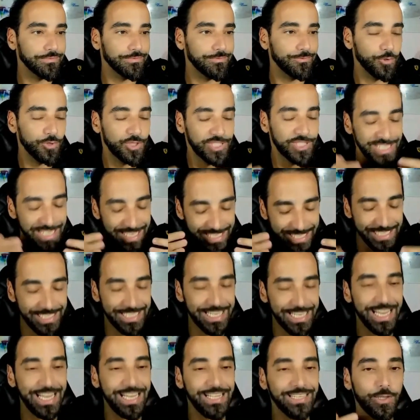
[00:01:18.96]
Você
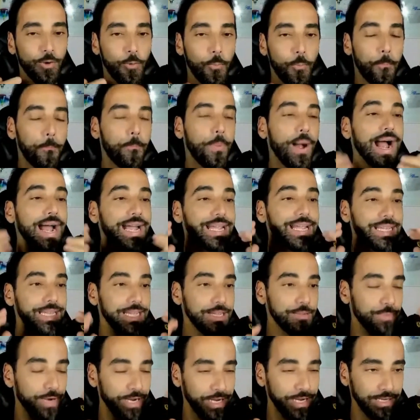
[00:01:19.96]
aceita o pai
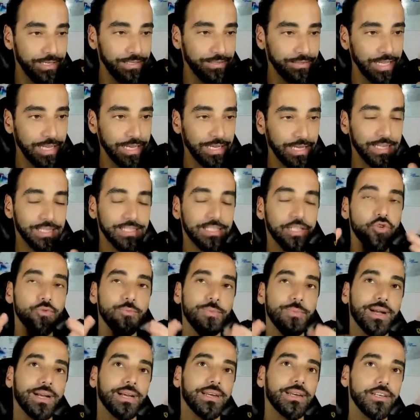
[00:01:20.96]
e mãe que tem.
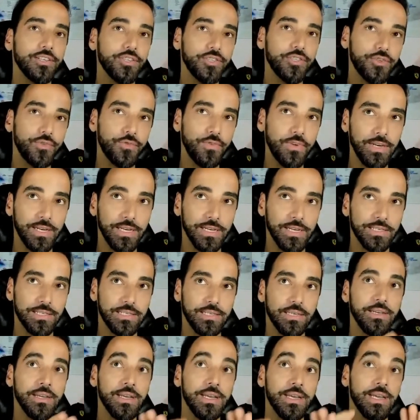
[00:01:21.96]
Existe uma grande
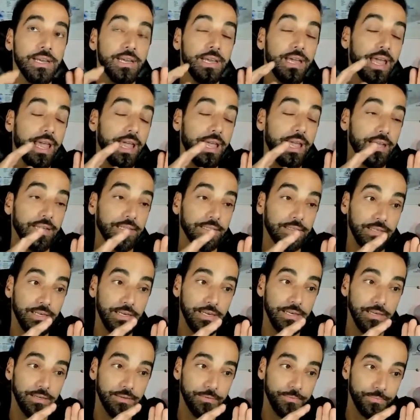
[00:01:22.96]
diferença
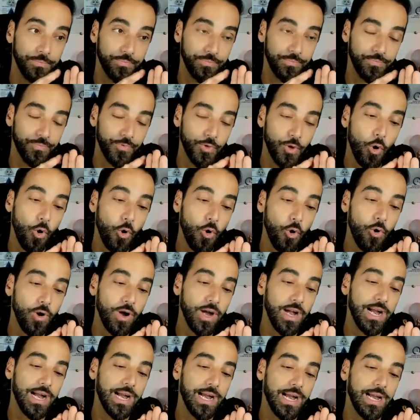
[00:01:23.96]
entre
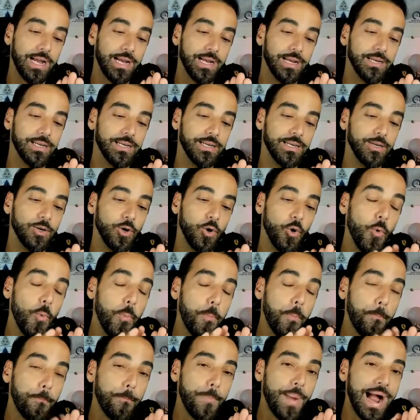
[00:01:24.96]
honrar
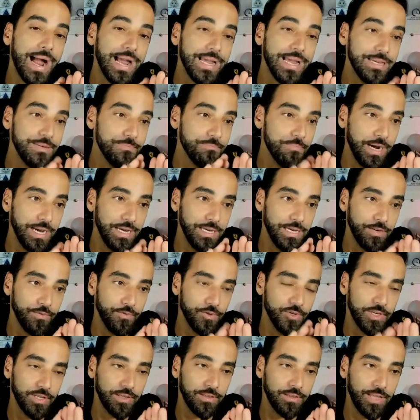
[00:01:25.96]
o pai e mãe que
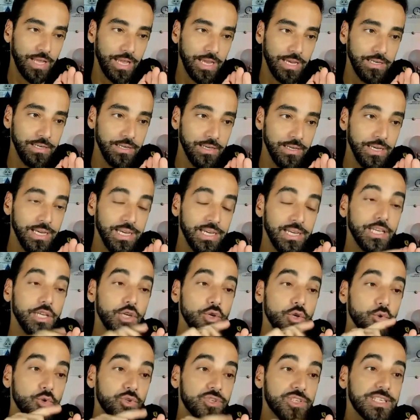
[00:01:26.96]
você tem
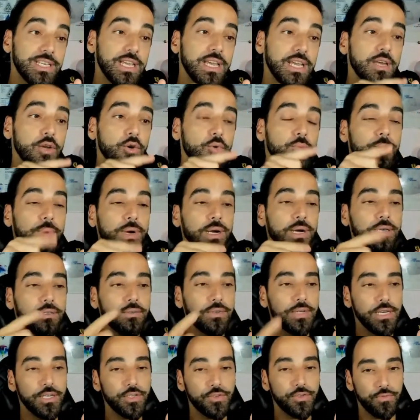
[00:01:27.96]
e o ser
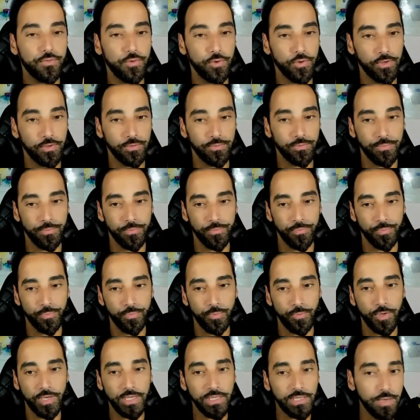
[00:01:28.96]
humano que eles foram.
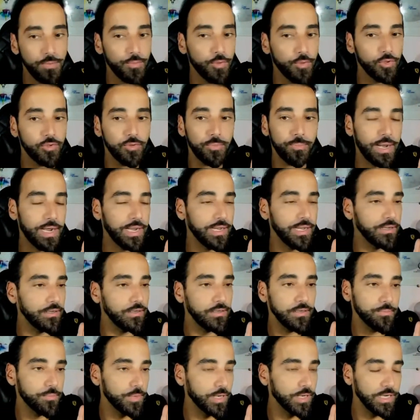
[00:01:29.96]
Porque tem muito pai
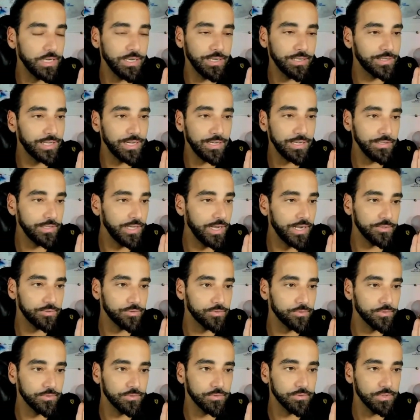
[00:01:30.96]
e mãe
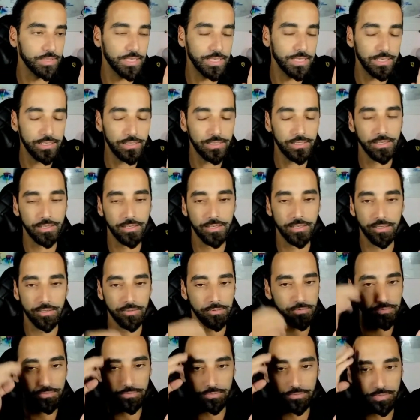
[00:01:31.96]
retardado, né? Que, que
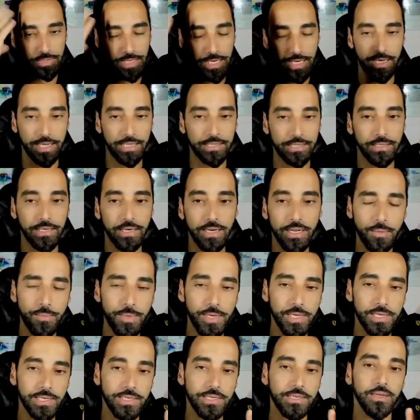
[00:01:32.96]
não tem nada na
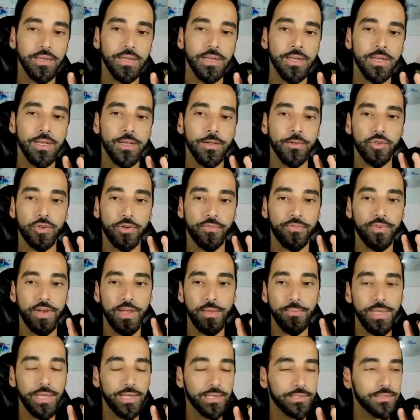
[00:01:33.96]
cabeça, só
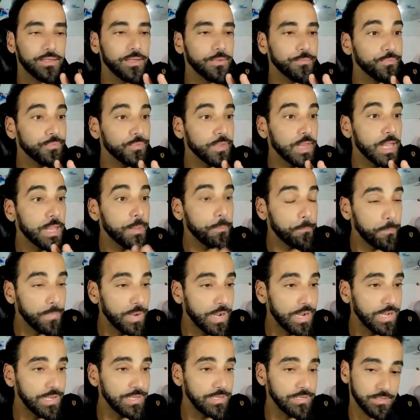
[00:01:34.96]
faz merda.
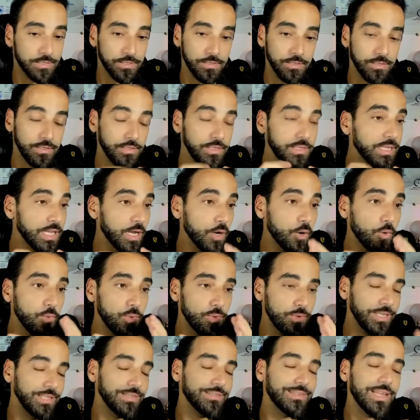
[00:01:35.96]
Mas
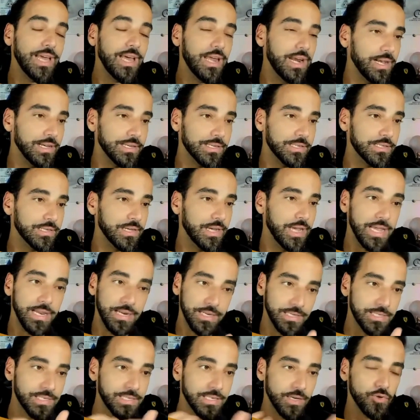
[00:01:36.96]
não interessa,
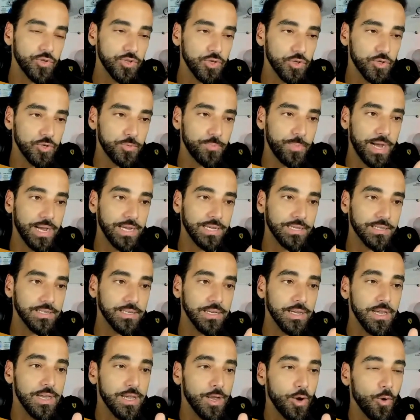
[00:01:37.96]
eles são seus pais.
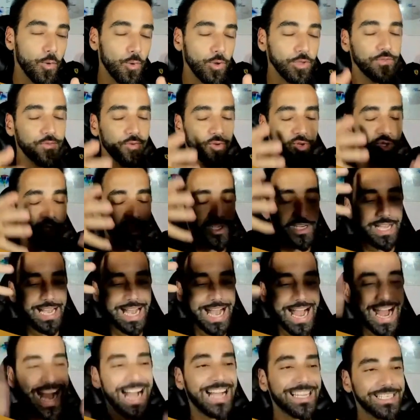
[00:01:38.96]
Quando você
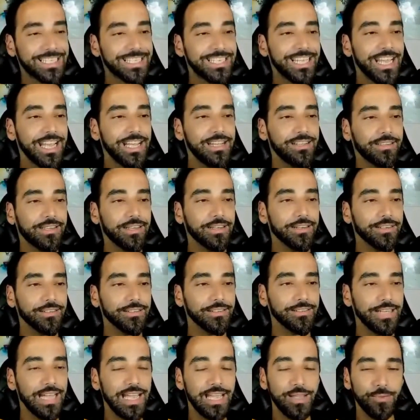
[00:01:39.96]
aceita,
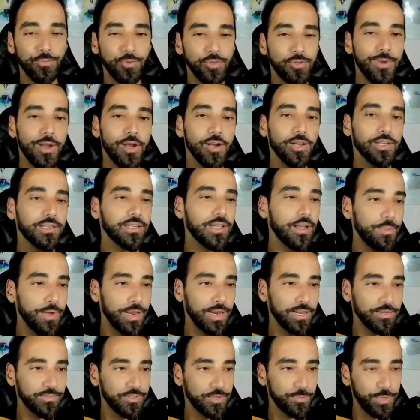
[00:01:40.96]
é muito melhor do que a
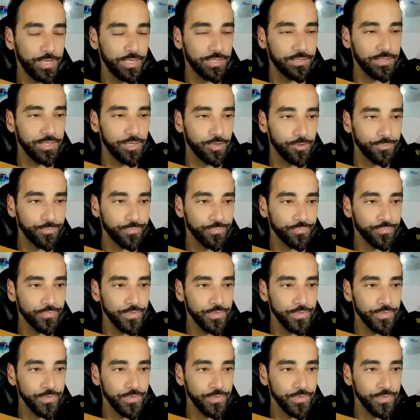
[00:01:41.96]
palavra perdão.